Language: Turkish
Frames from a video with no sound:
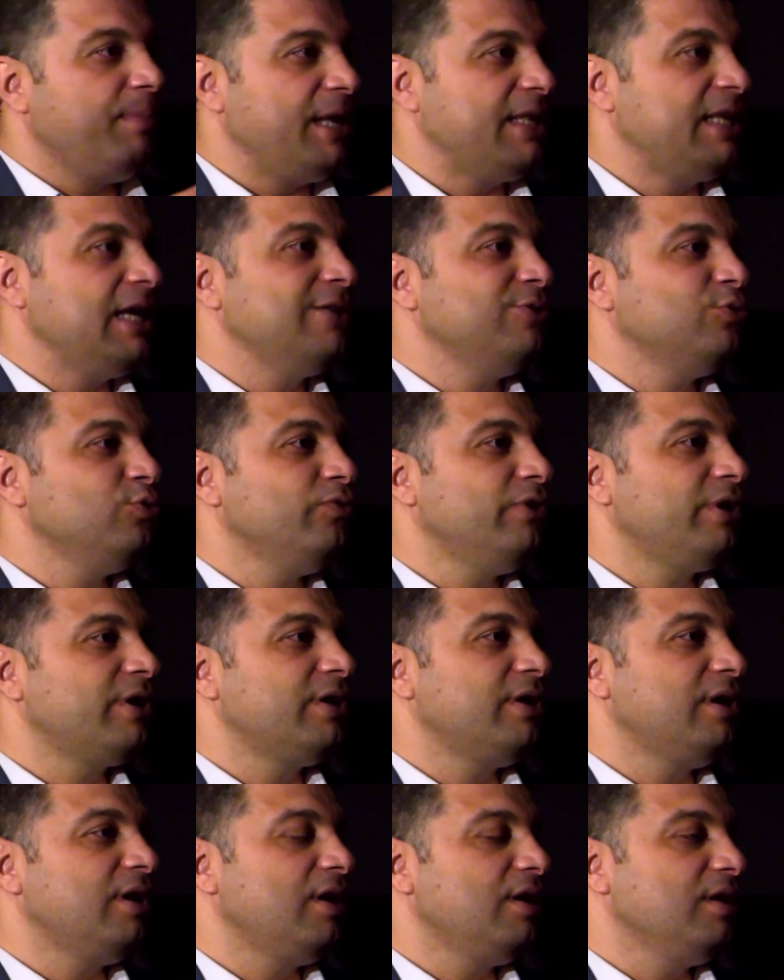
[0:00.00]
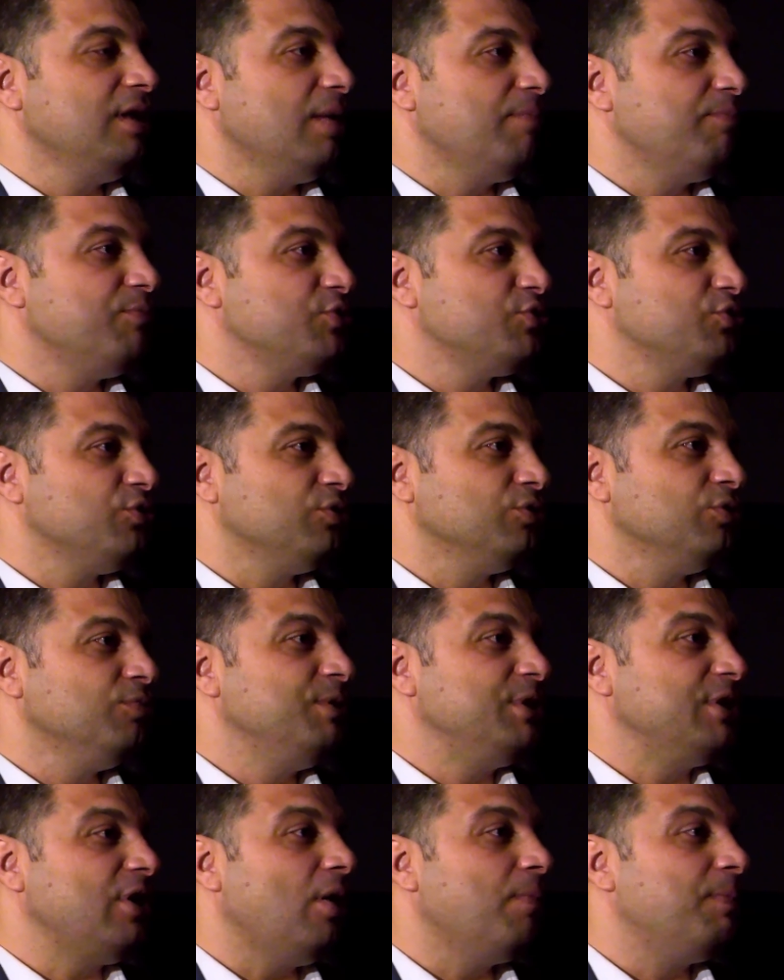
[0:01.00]
beden duvarına yapmış
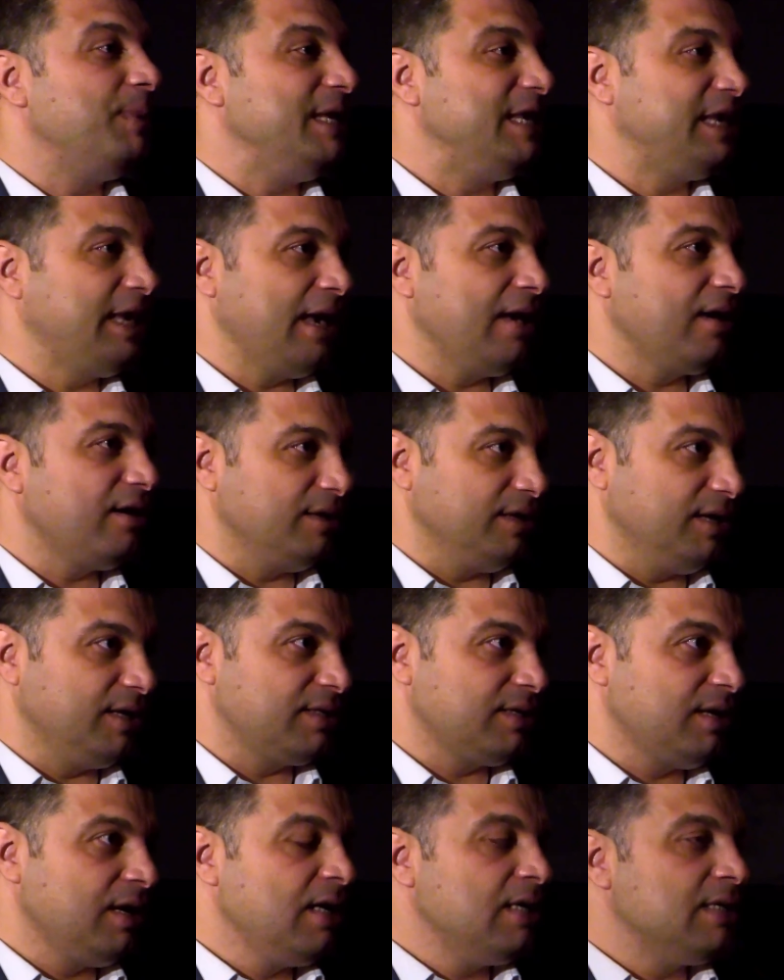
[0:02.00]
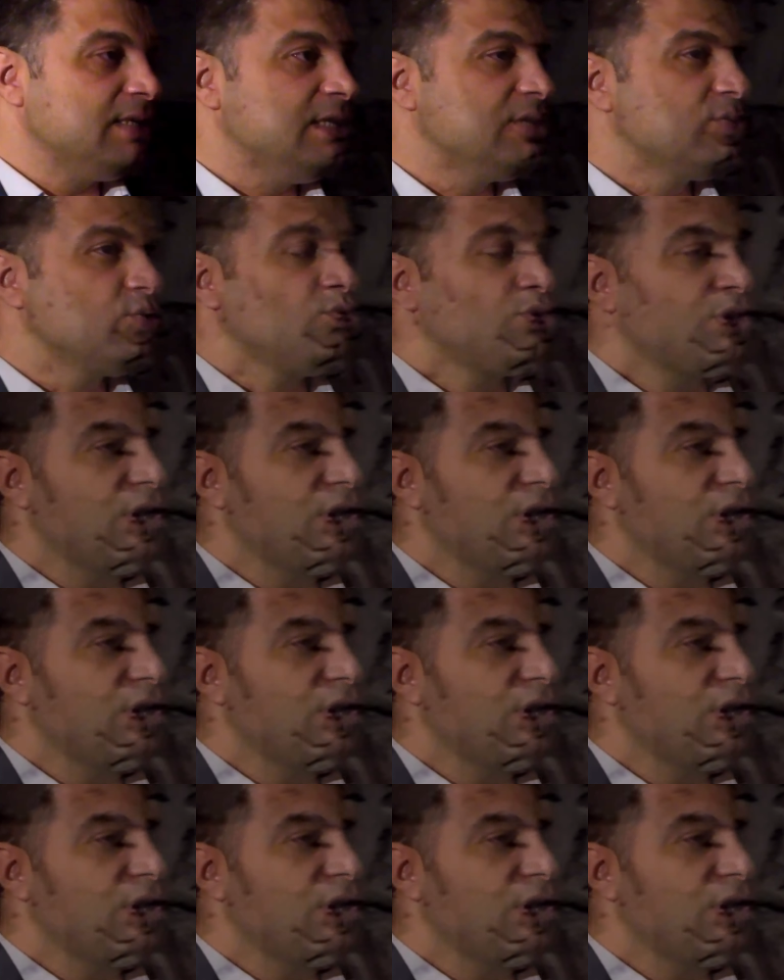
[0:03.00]
olduğu bir aplikeye kadar. Siz